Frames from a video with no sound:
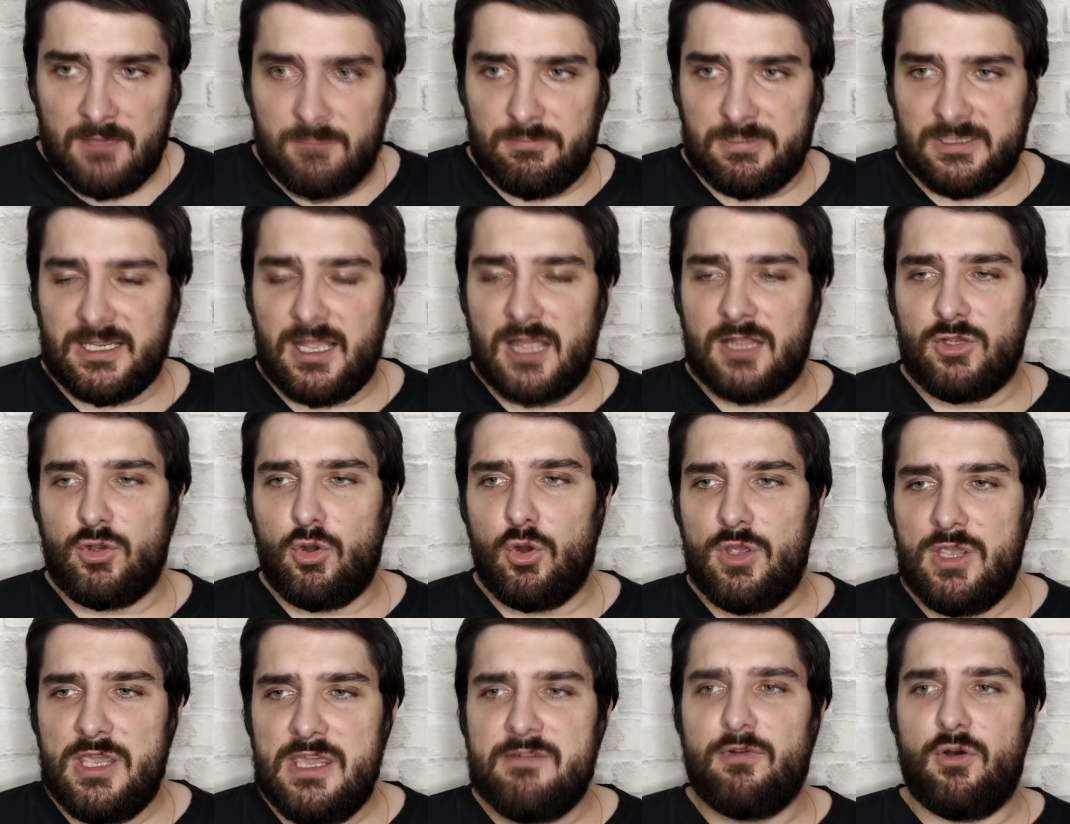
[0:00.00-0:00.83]

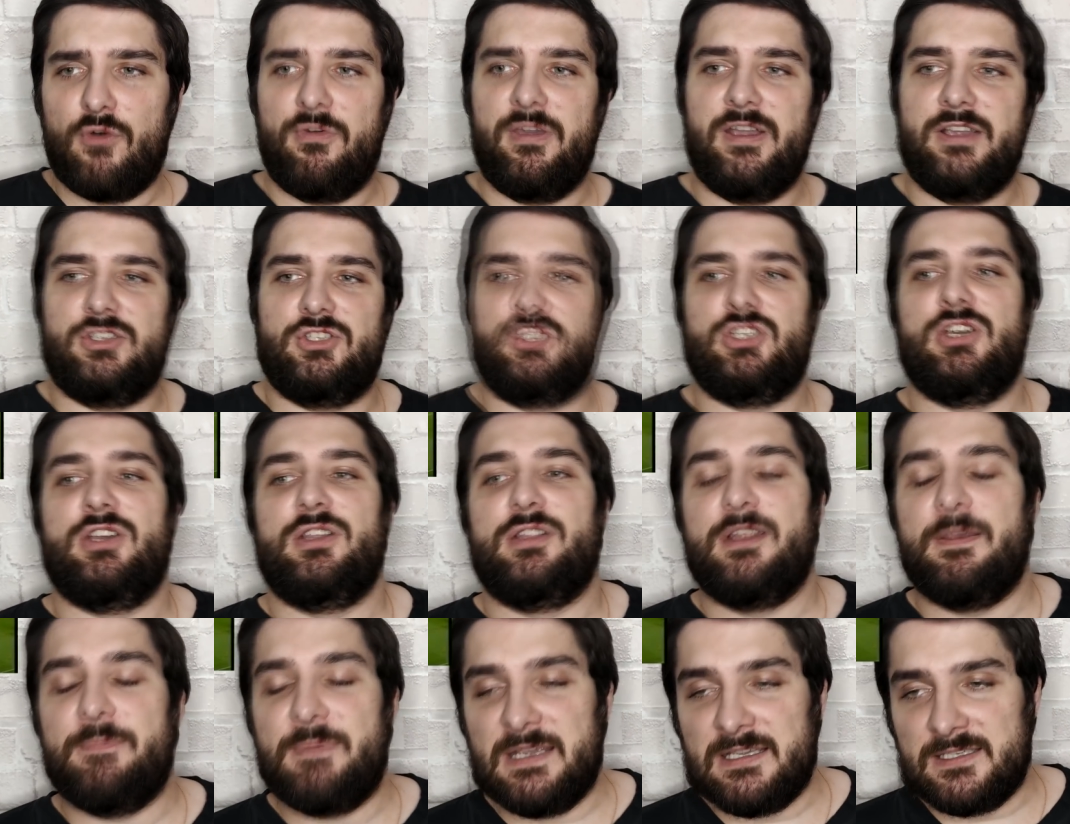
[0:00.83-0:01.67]
Бранко Ивович
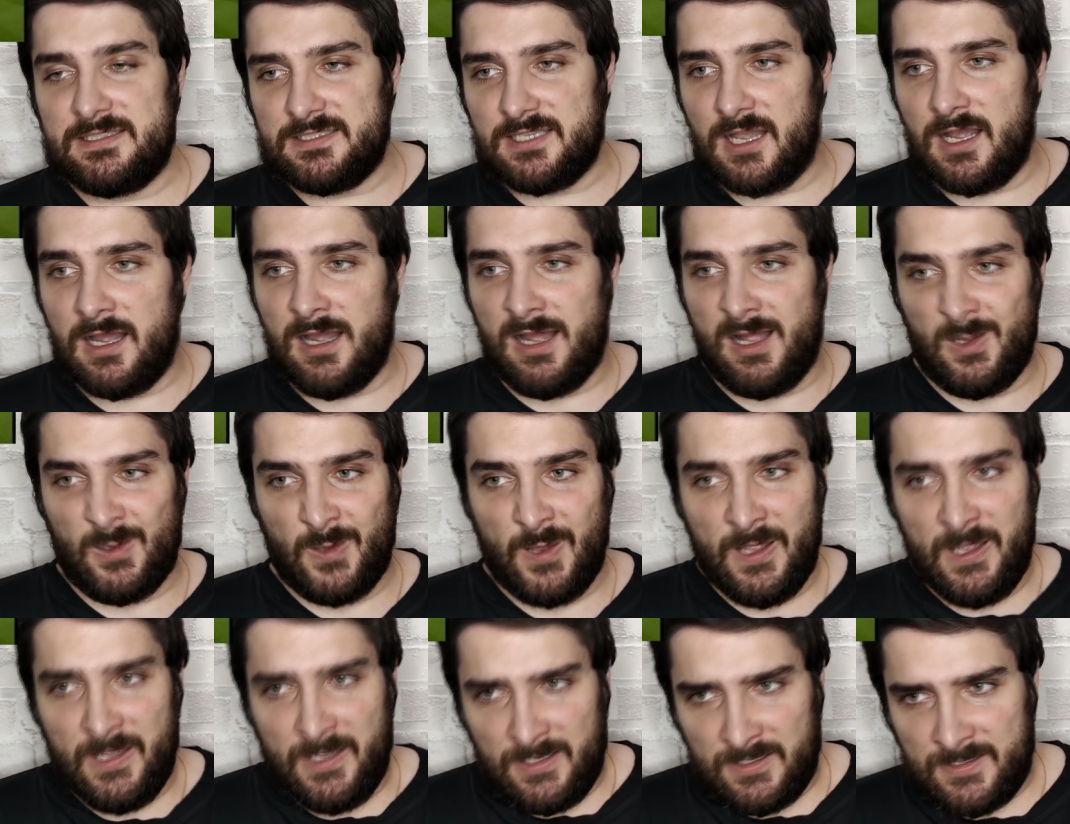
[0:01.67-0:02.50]

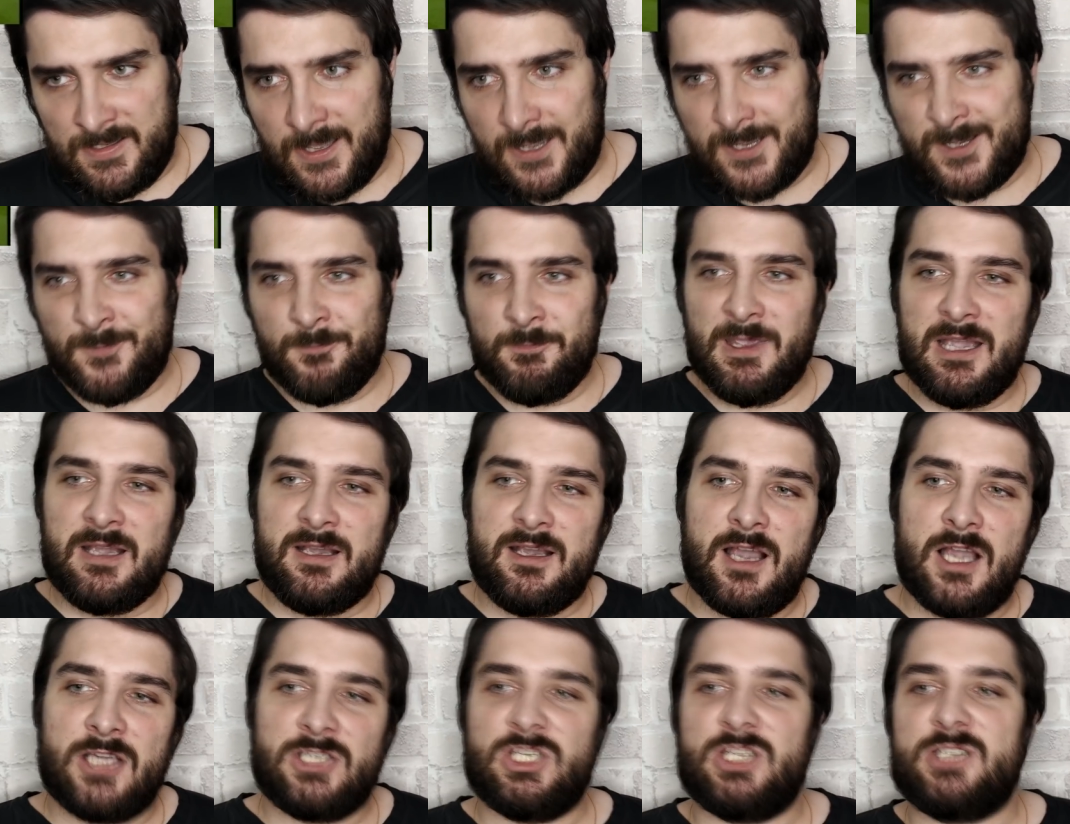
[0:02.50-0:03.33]
написал, «Как мне
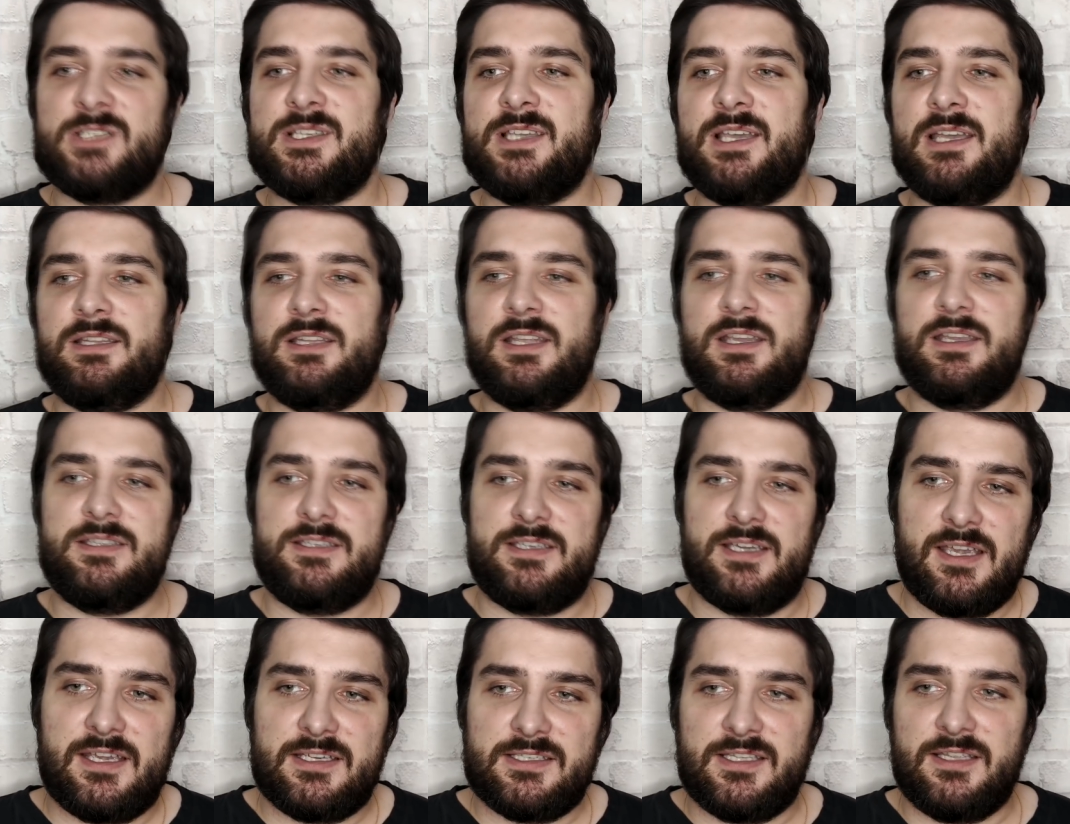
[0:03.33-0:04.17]
кажется, это
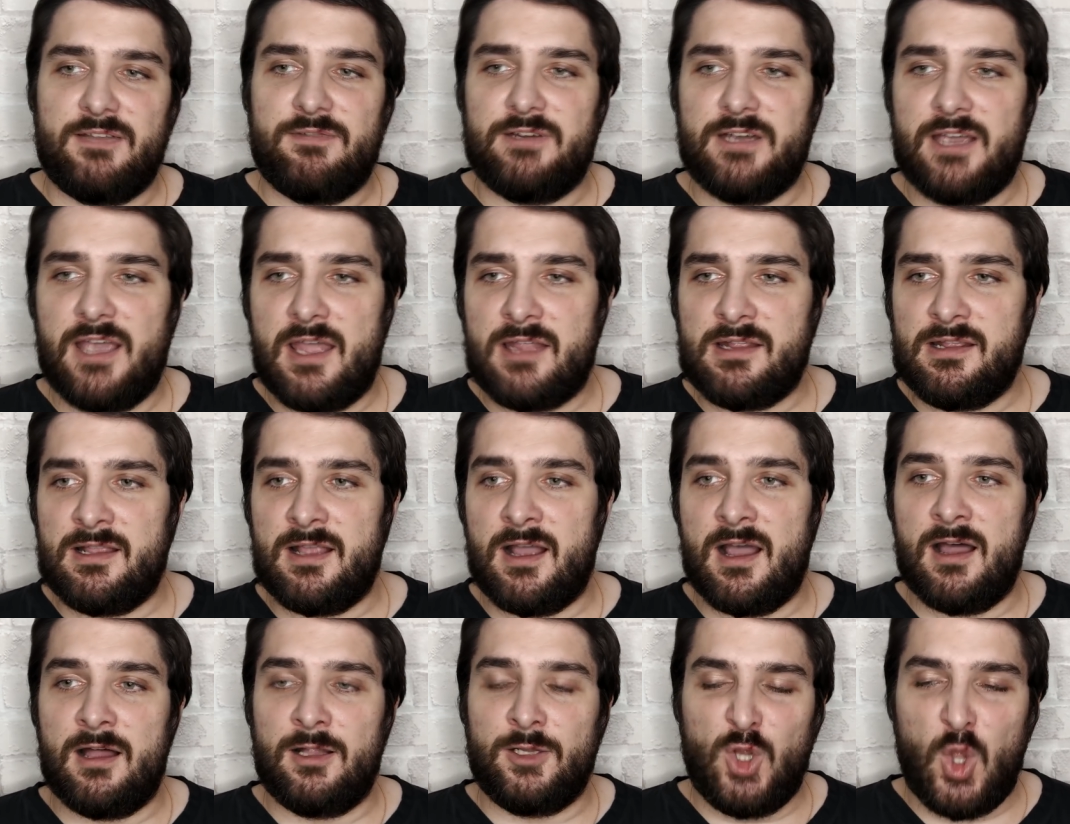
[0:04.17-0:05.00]
интересный вариант
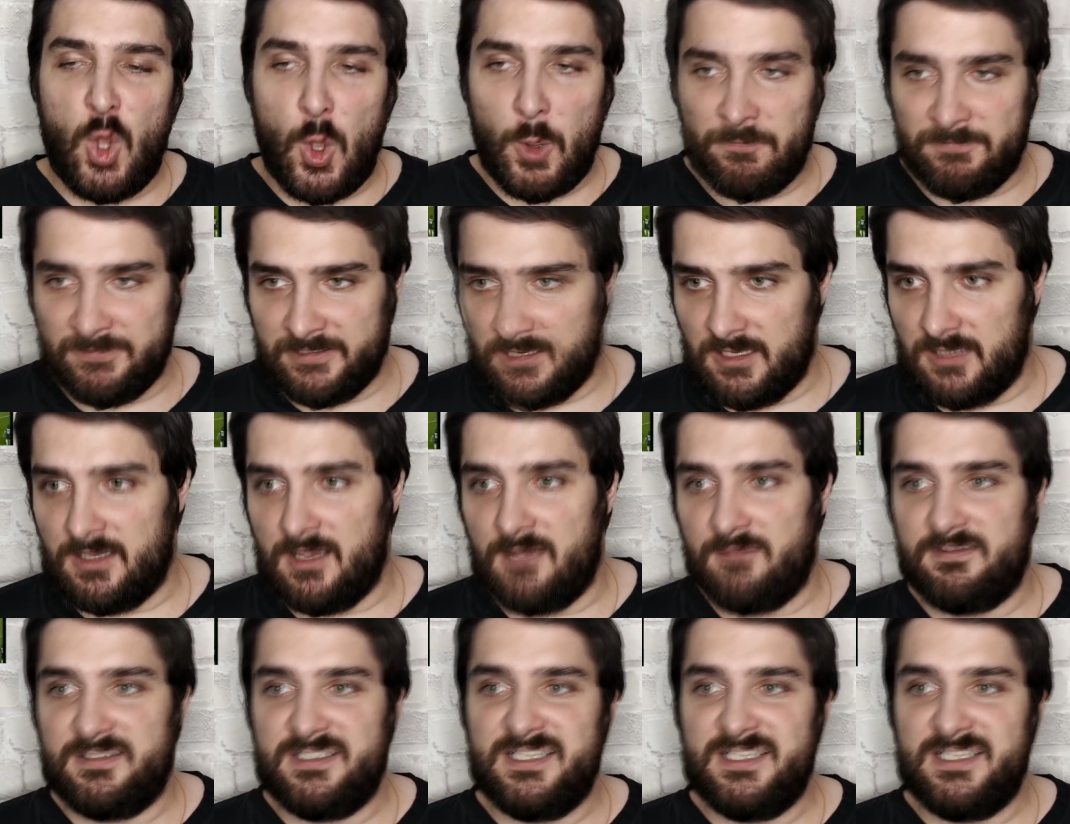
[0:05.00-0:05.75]
для Лобрана.